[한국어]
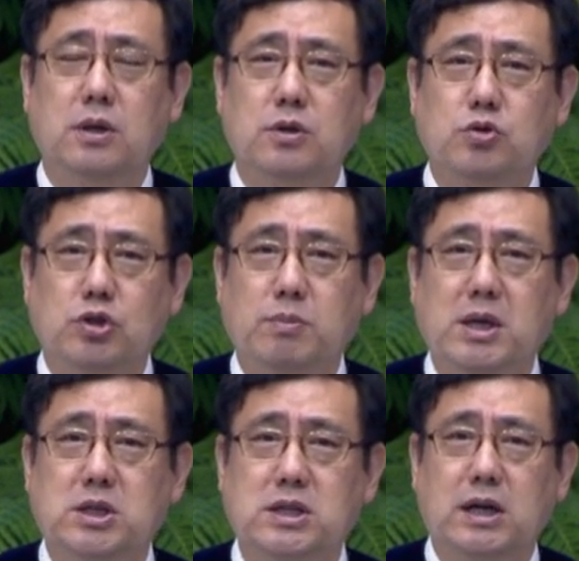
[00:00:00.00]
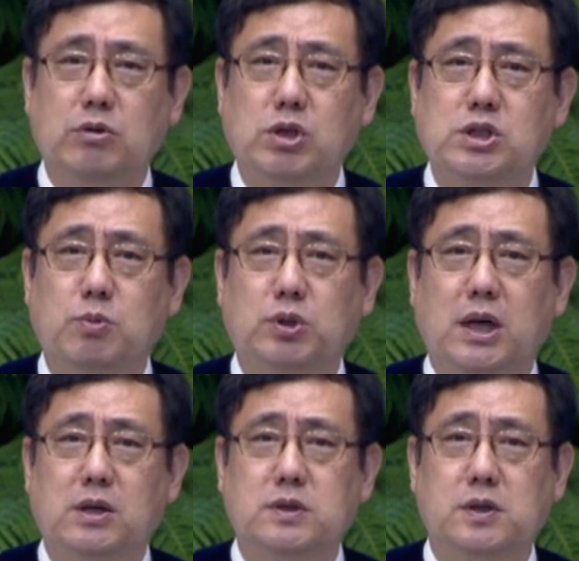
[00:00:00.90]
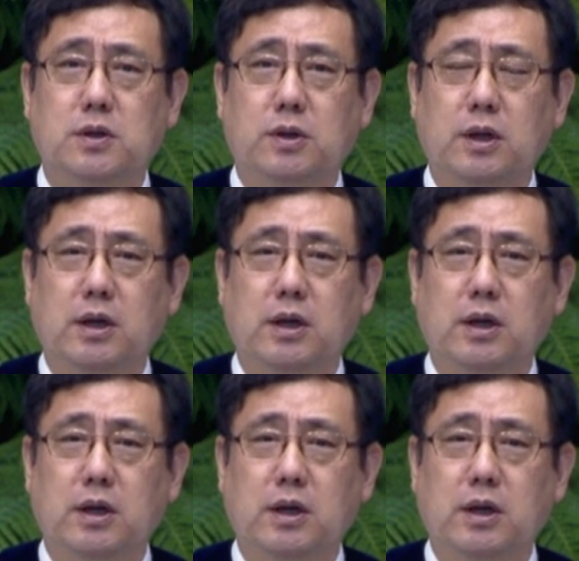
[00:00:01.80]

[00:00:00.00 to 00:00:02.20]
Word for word: 주님의 제자가 되지 못하여서